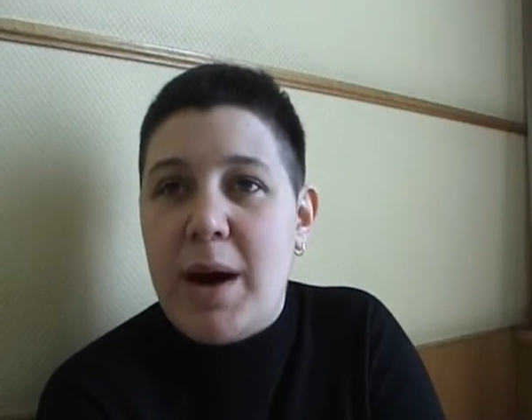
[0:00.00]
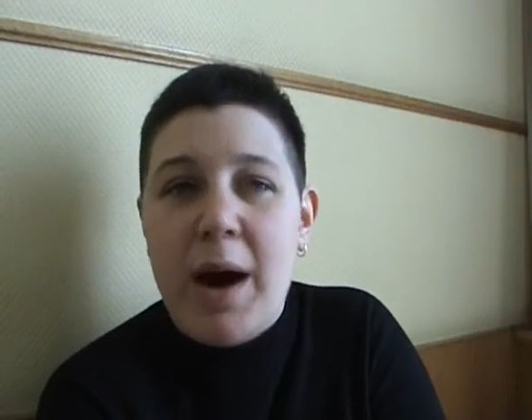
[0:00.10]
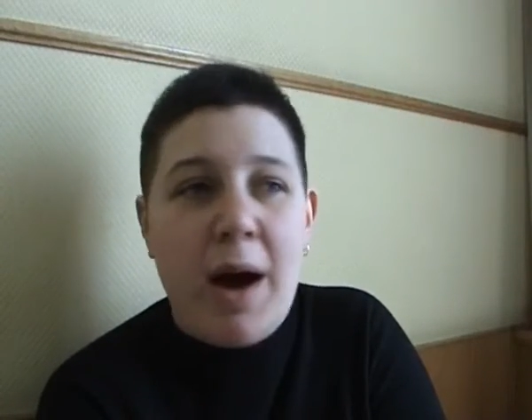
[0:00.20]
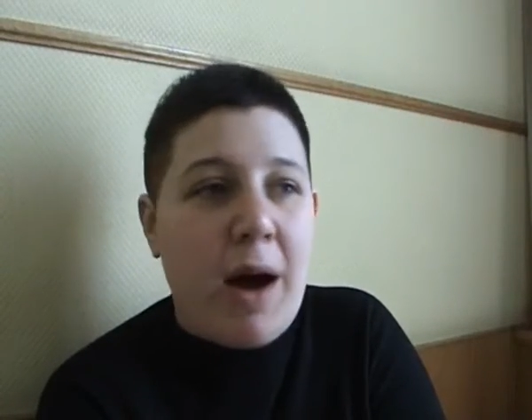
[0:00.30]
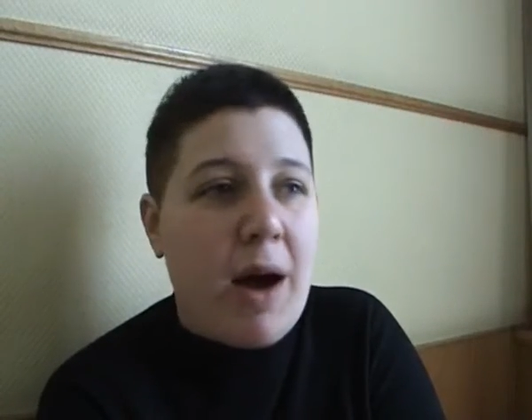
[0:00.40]

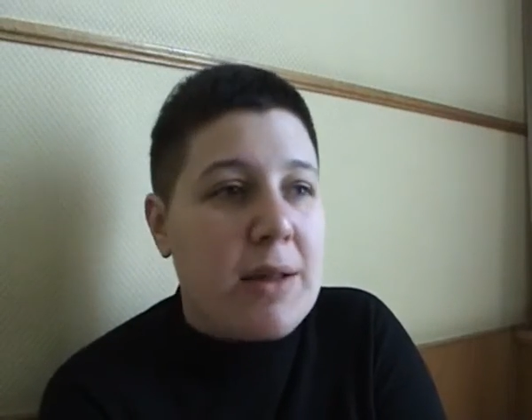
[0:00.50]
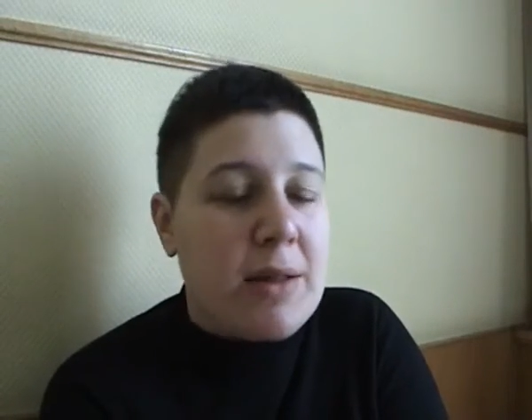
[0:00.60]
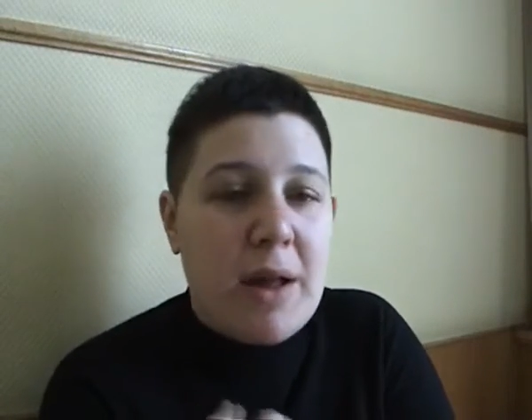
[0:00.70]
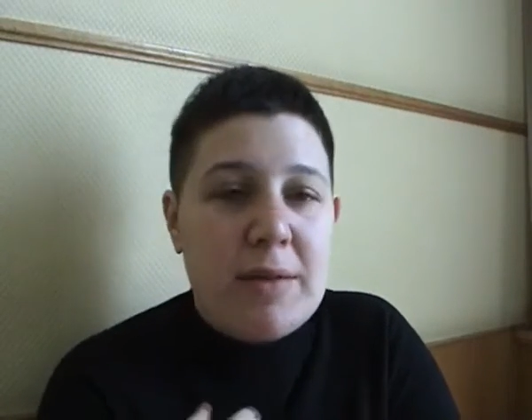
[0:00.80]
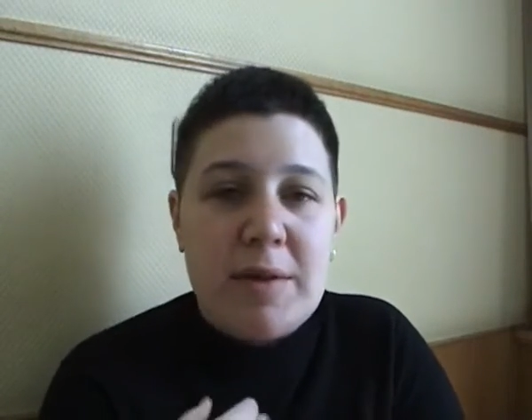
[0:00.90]
а
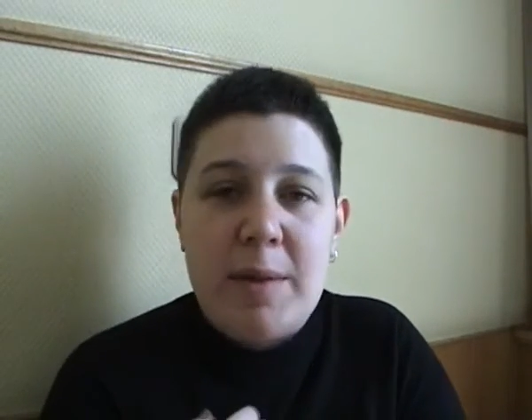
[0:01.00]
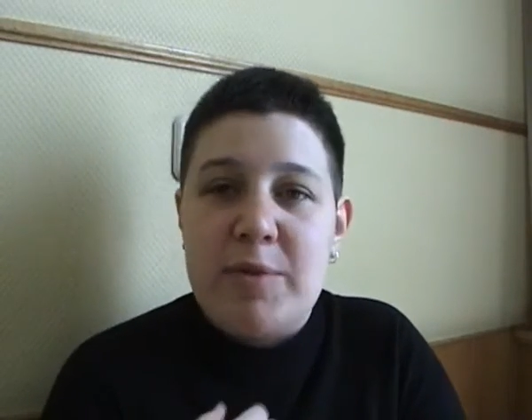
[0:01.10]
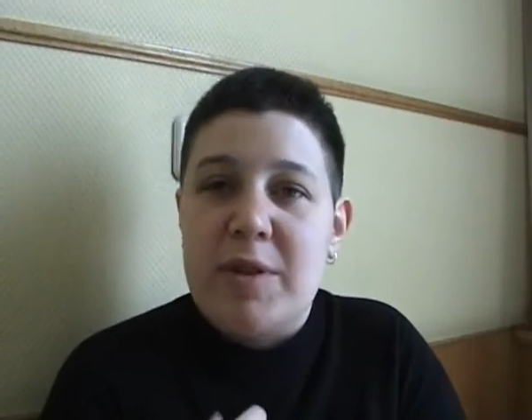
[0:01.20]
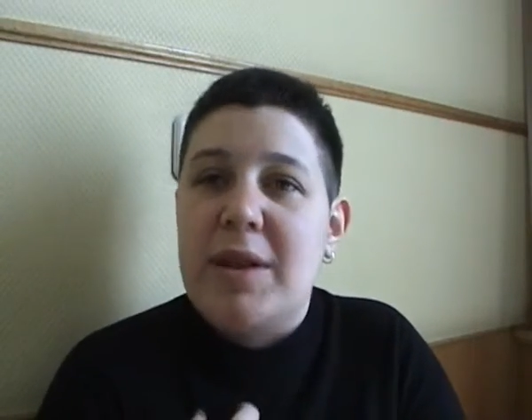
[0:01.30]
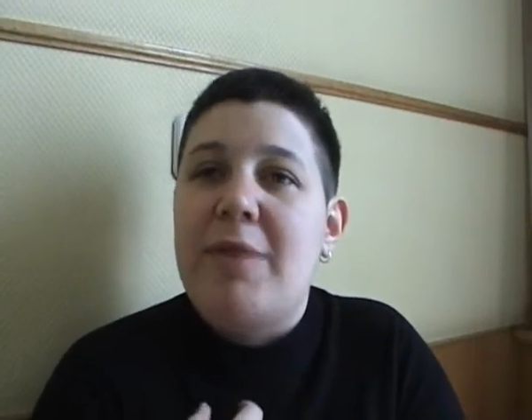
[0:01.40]
от
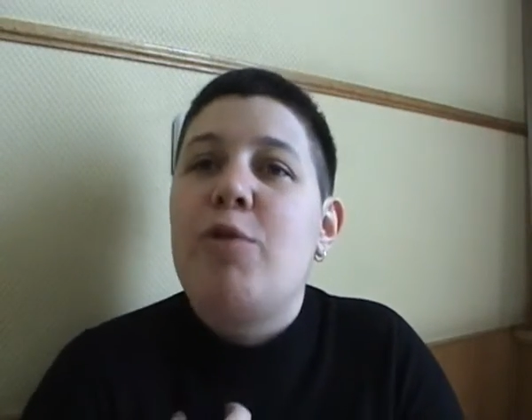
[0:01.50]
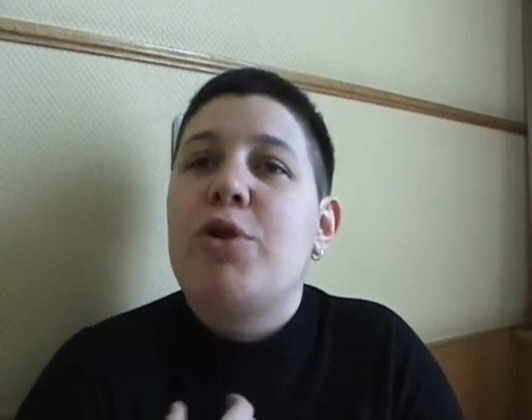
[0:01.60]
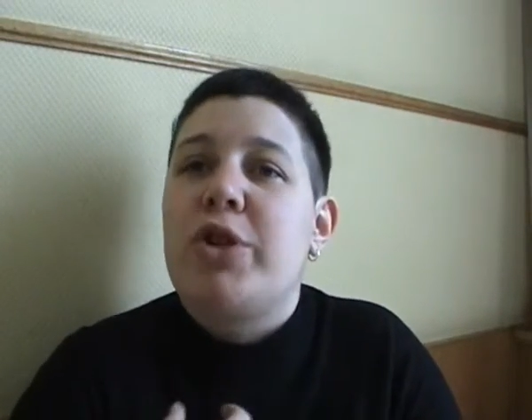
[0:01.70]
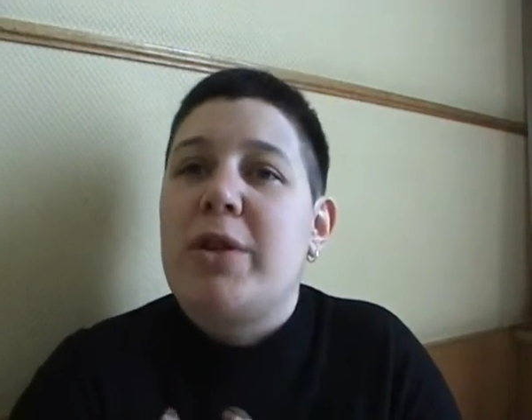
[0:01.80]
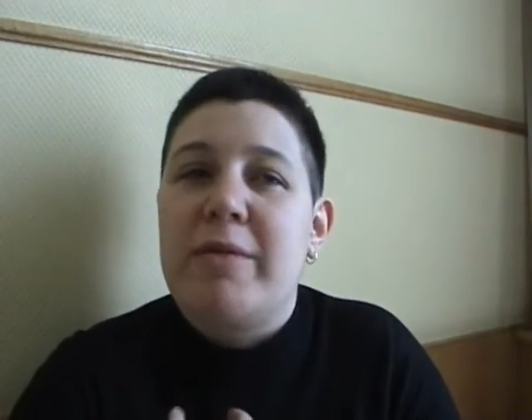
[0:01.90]
концепции
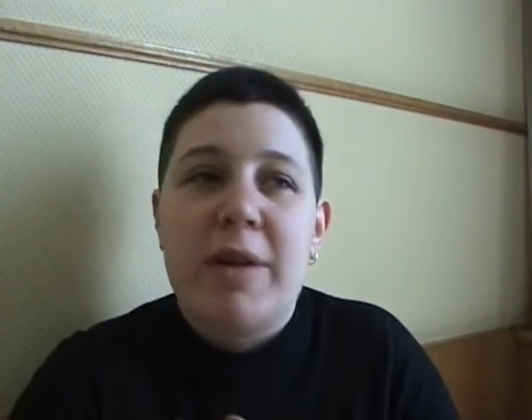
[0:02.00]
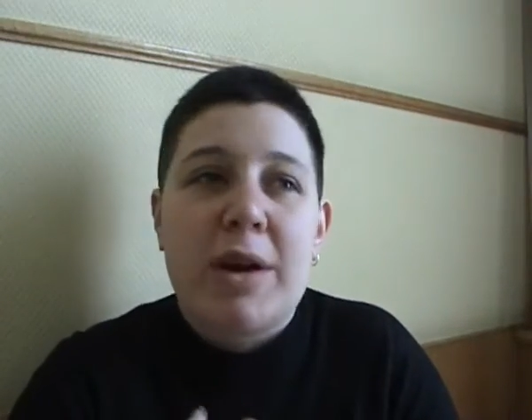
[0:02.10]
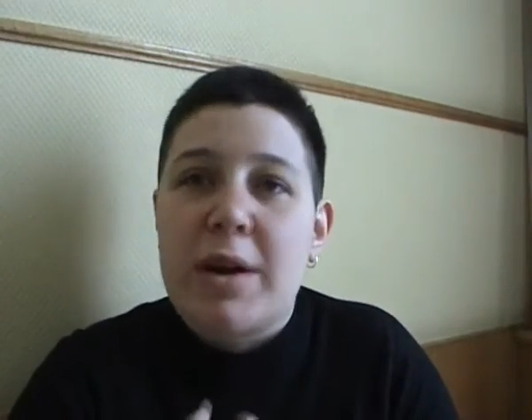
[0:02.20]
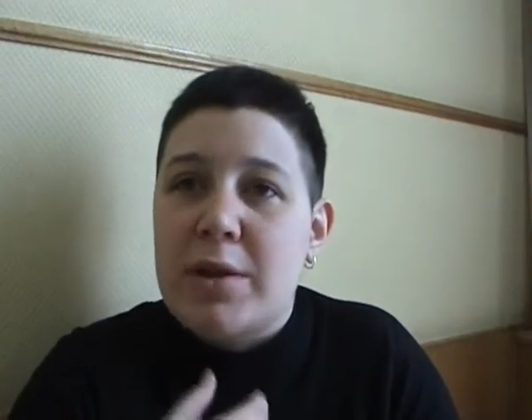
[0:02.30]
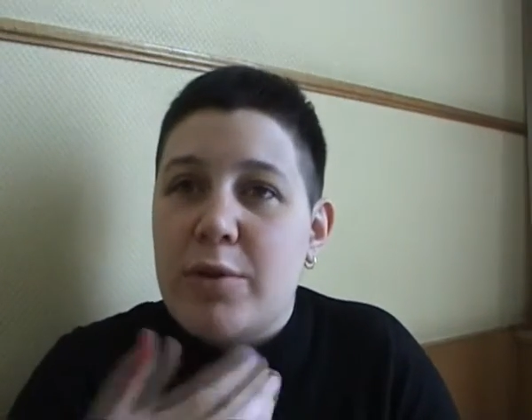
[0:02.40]
того
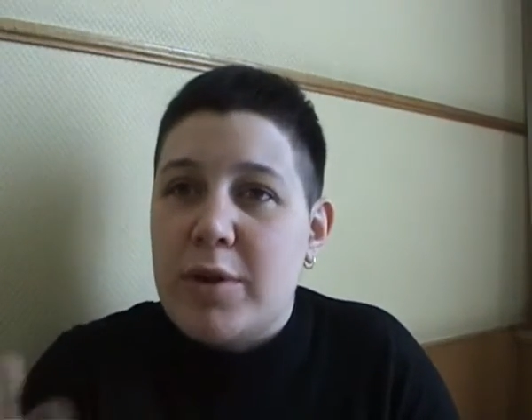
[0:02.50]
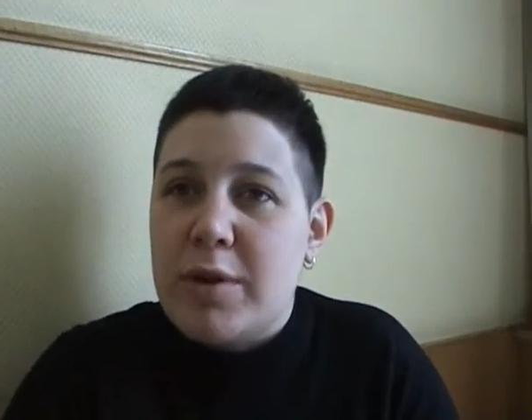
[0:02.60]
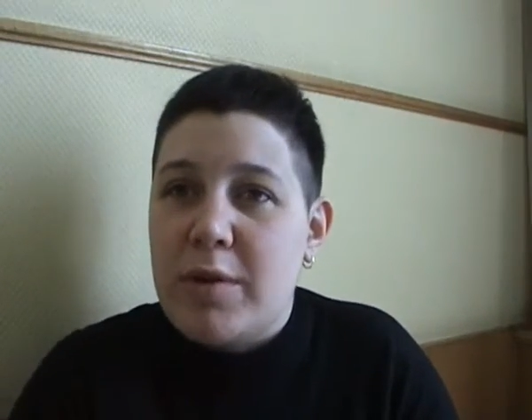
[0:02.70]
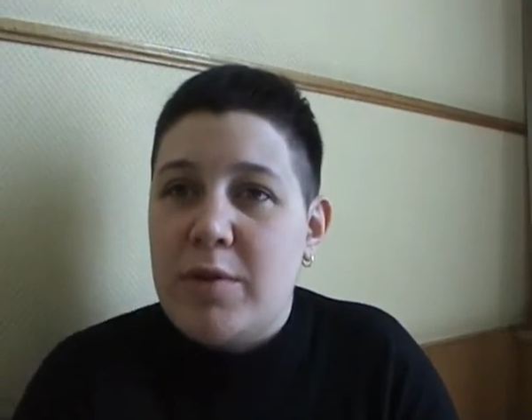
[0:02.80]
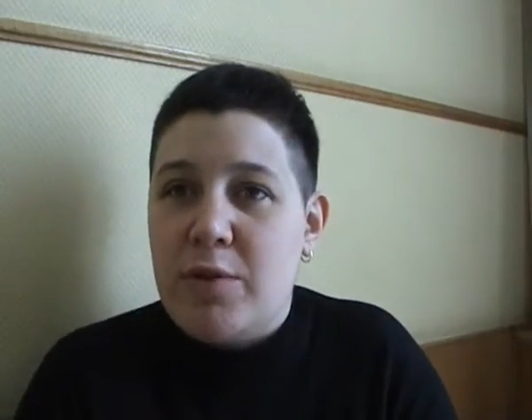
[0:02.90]
человека, который
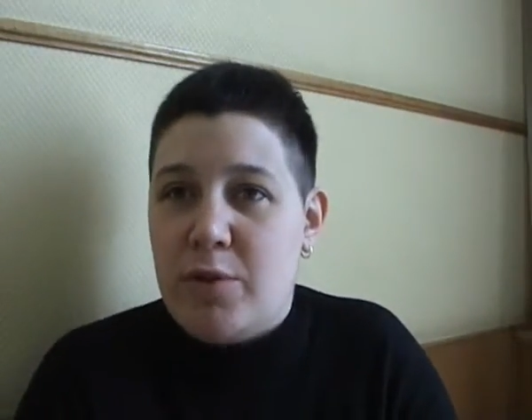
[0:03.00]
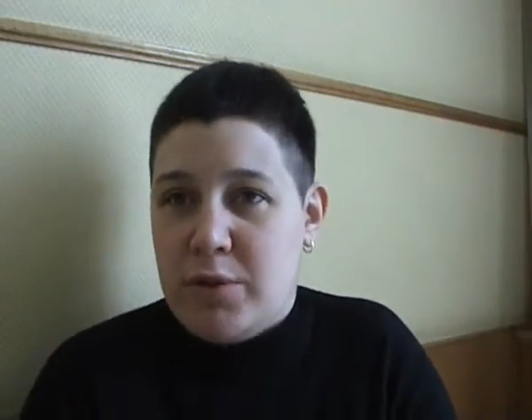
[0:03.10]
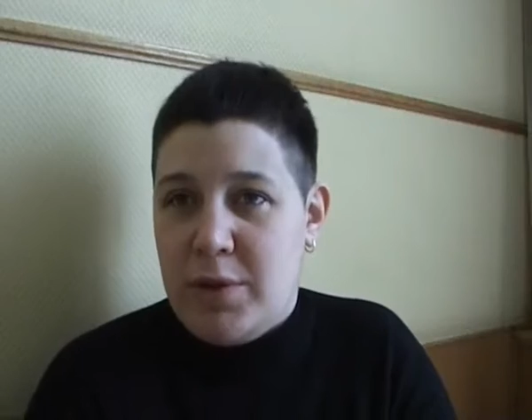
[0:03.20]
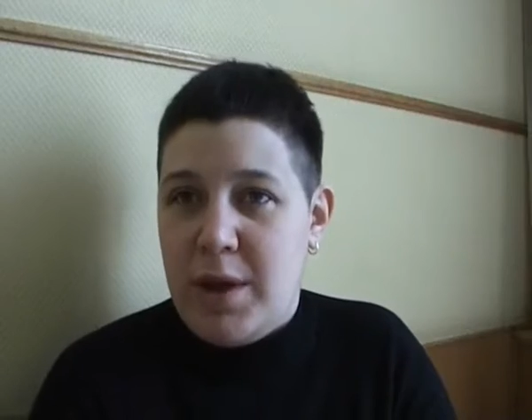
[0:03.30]
это несет.